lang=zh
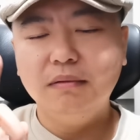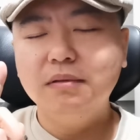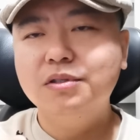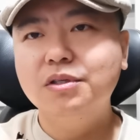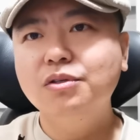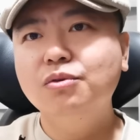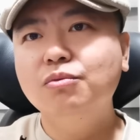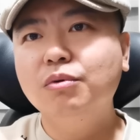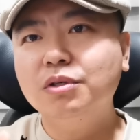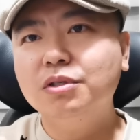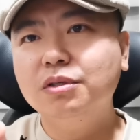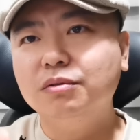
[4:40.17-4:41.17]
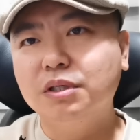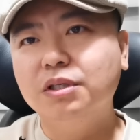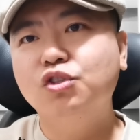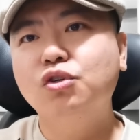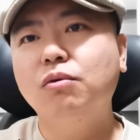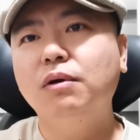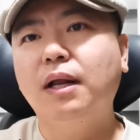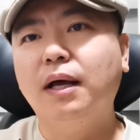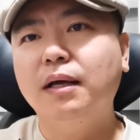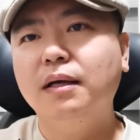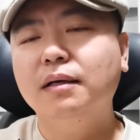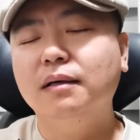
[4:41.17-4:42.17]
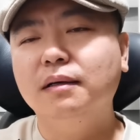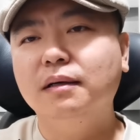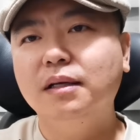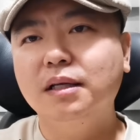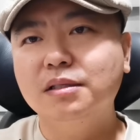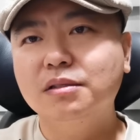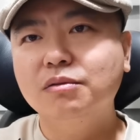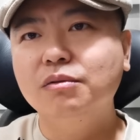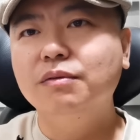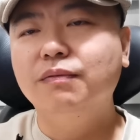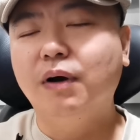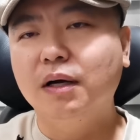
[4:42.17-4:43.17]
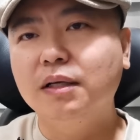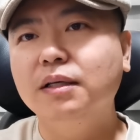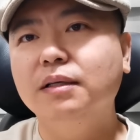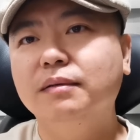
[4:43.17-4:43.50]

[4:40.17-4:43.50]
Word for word: 新中国只有这个周恩来啊，类似于王毅，